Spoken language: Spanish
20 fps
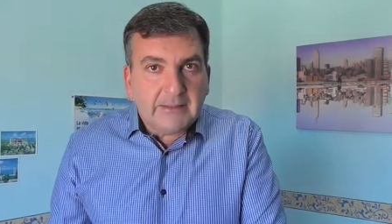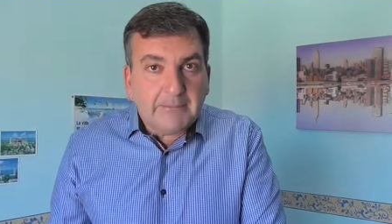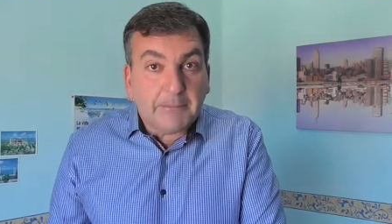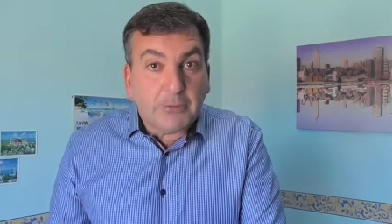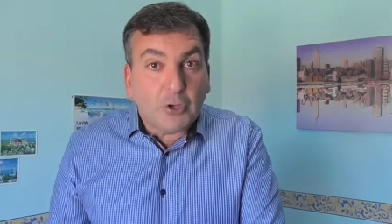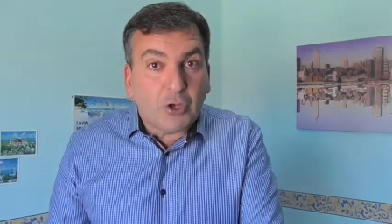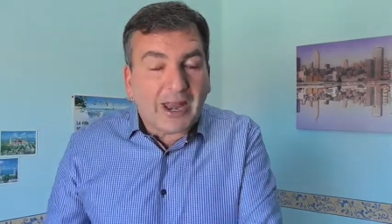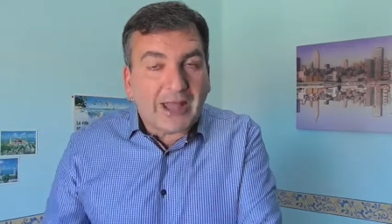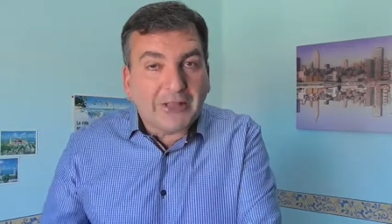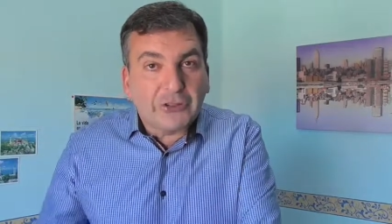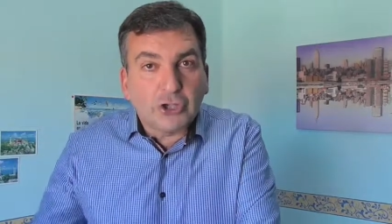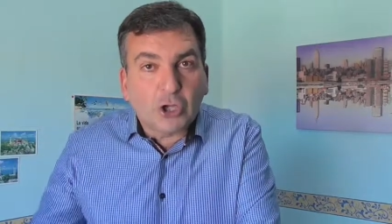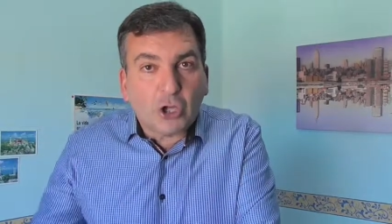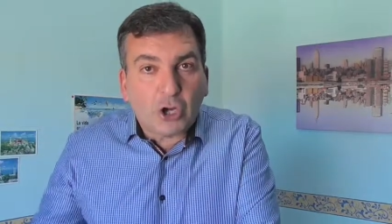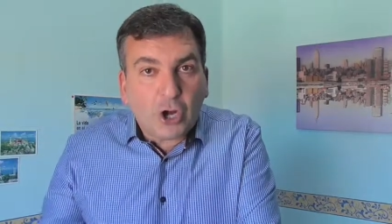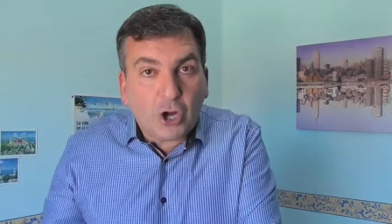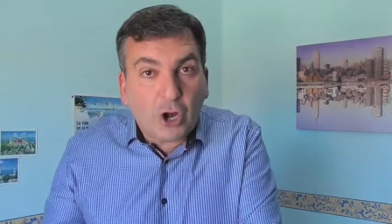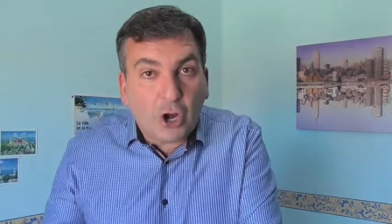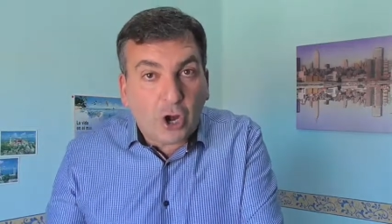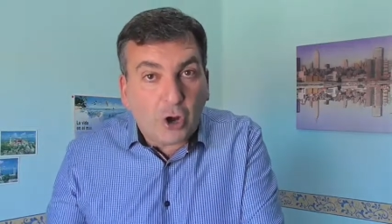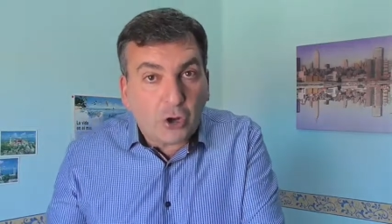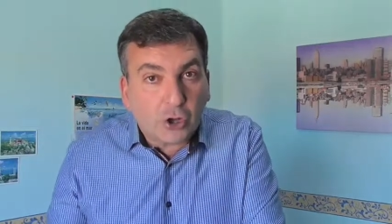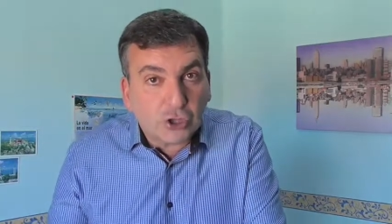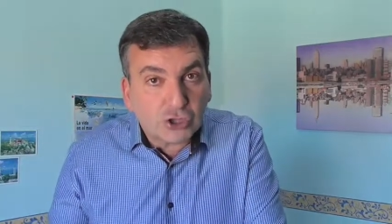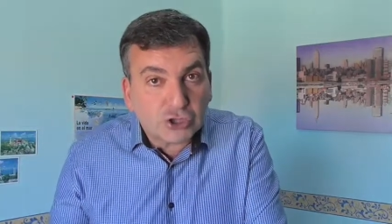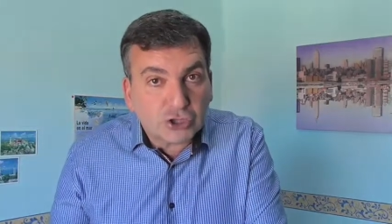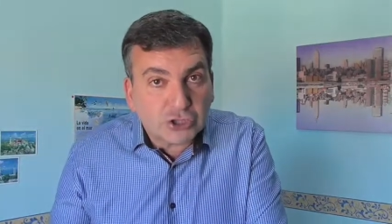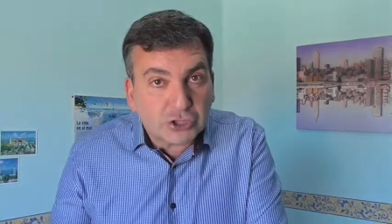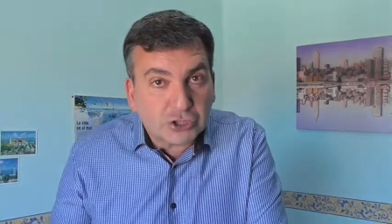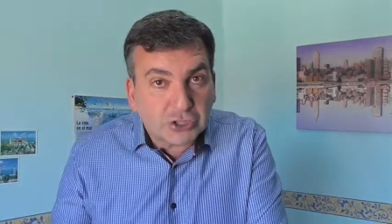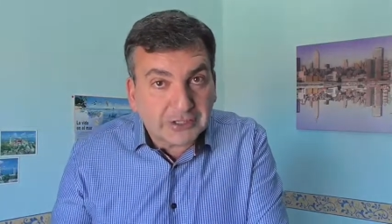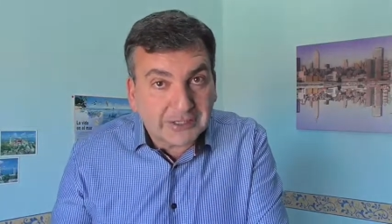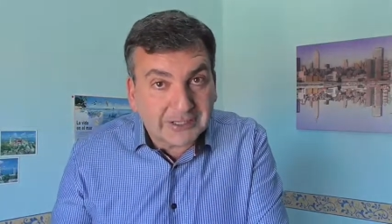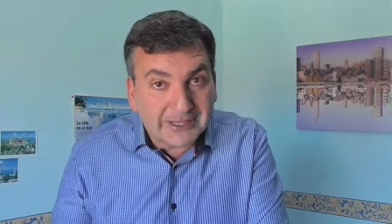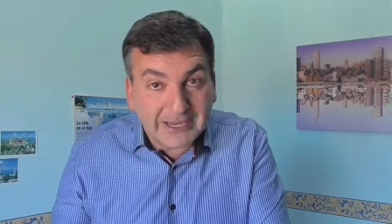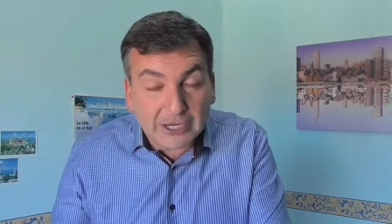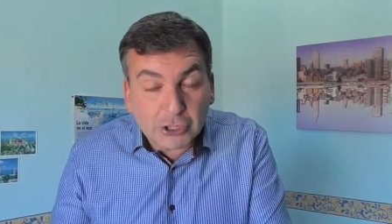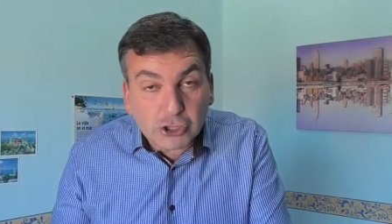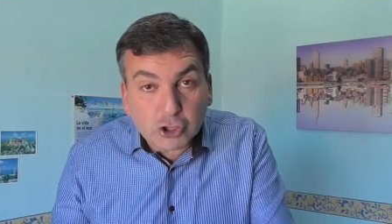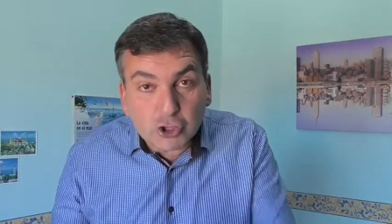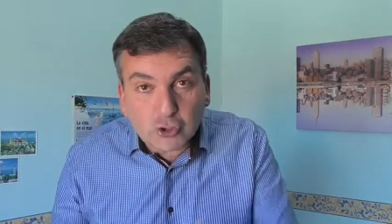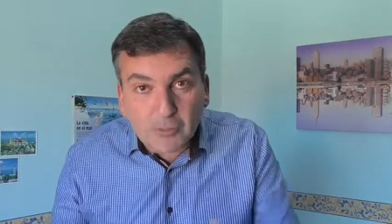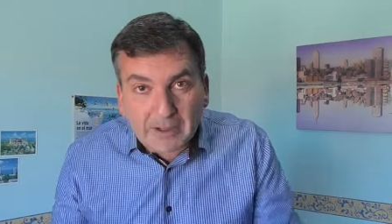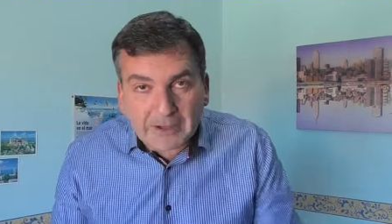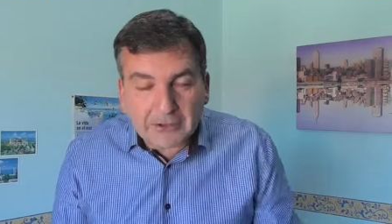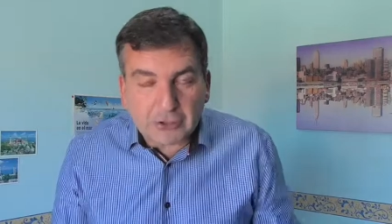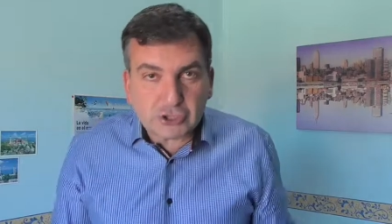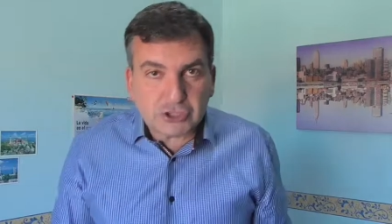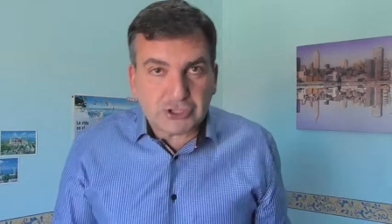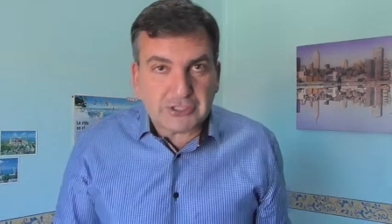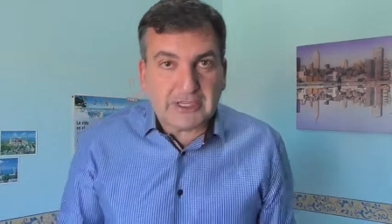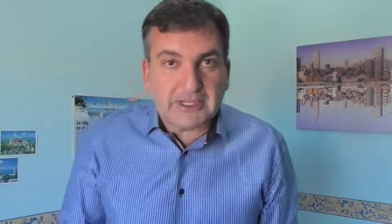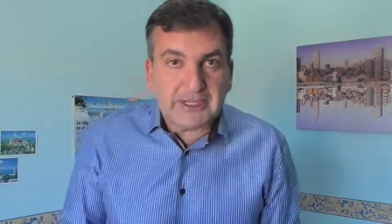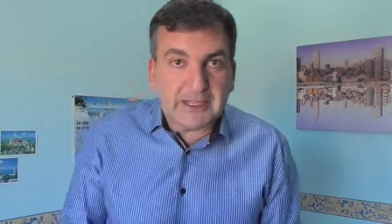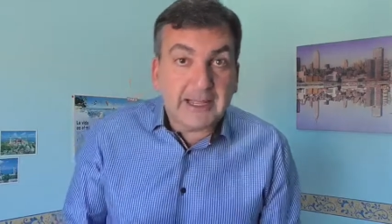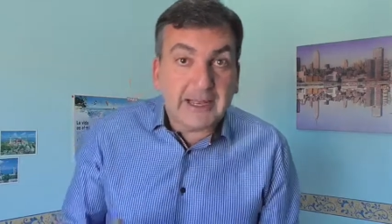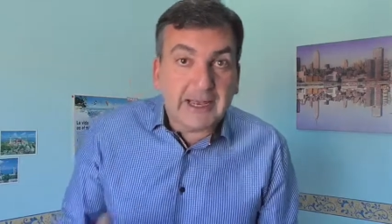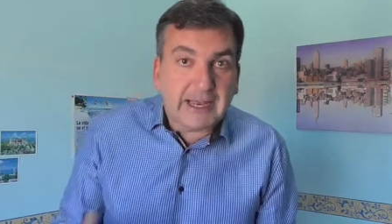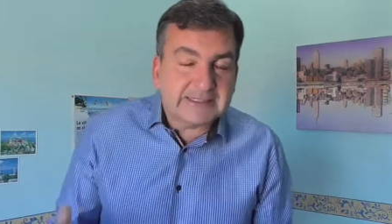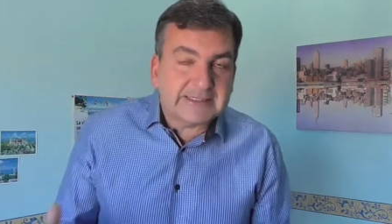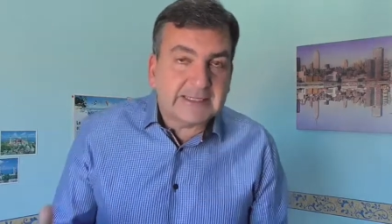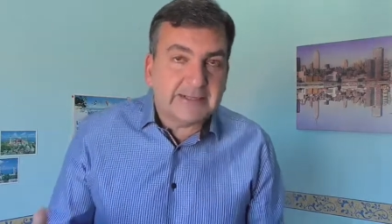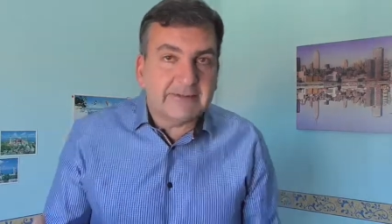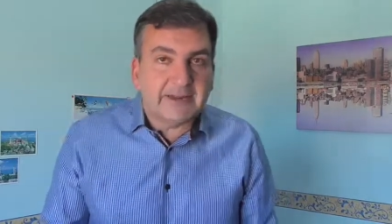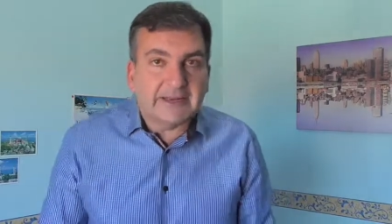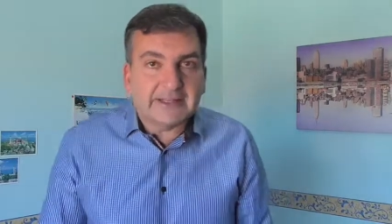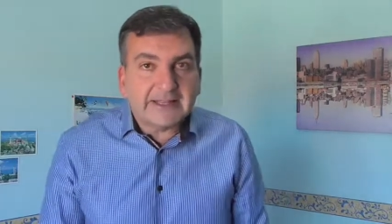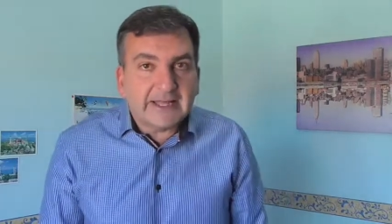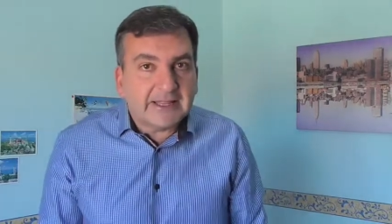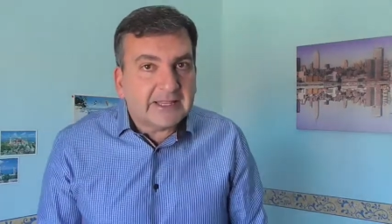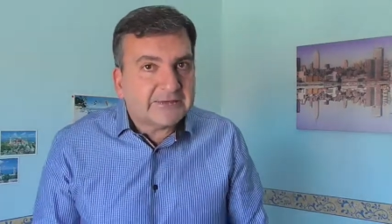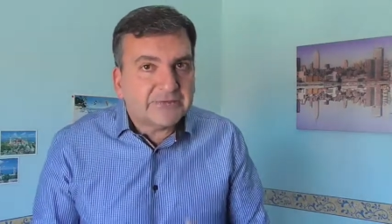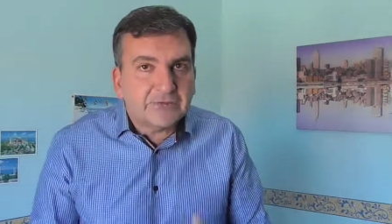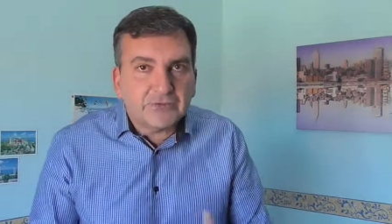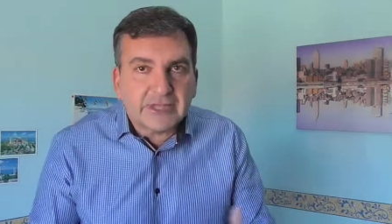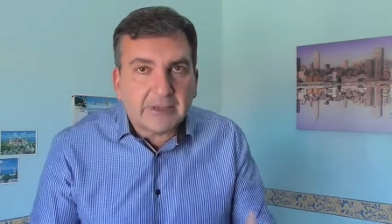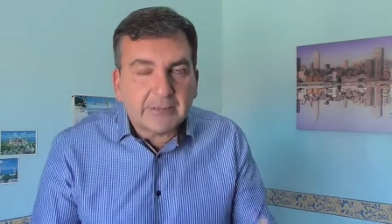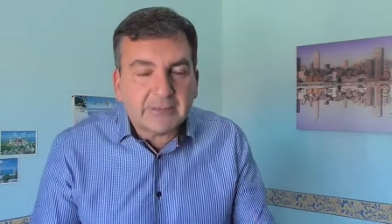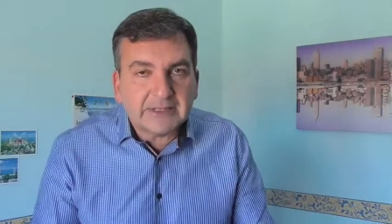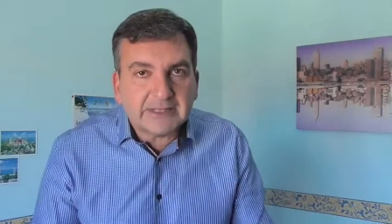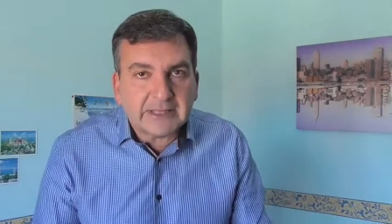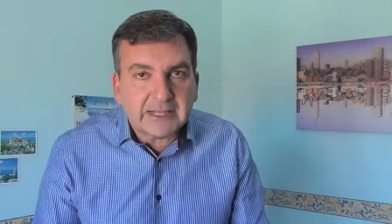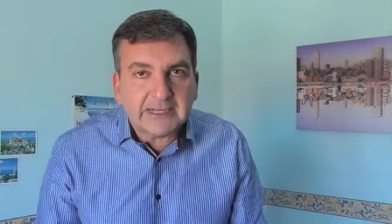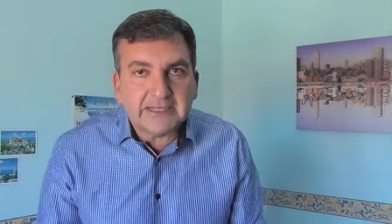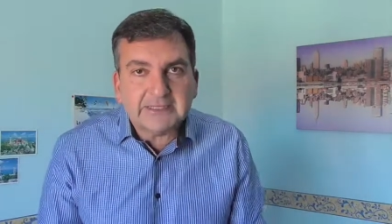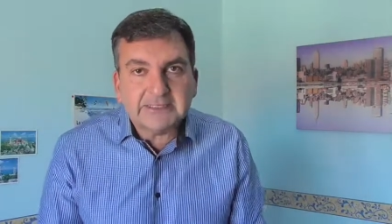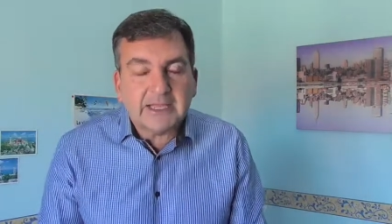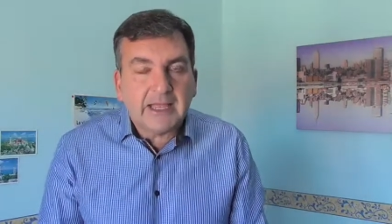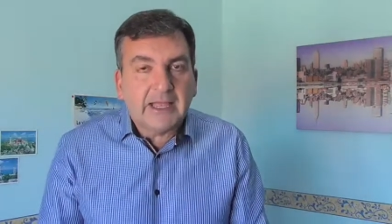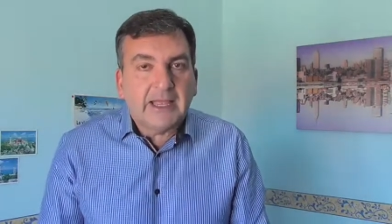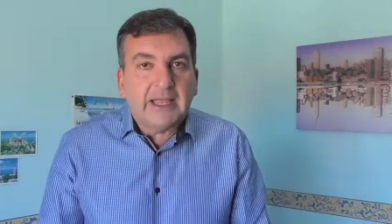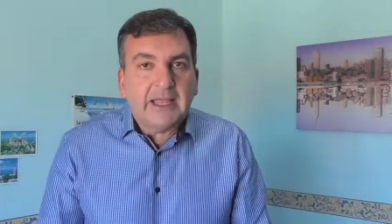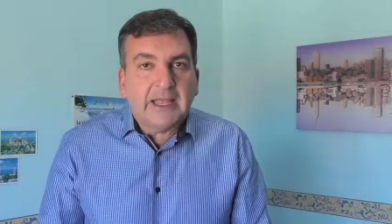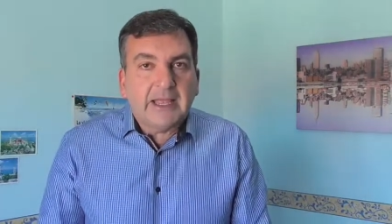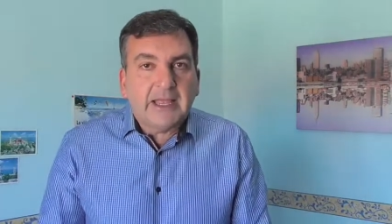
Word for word: violando los eh, derechos humanos y las libertades fundamentales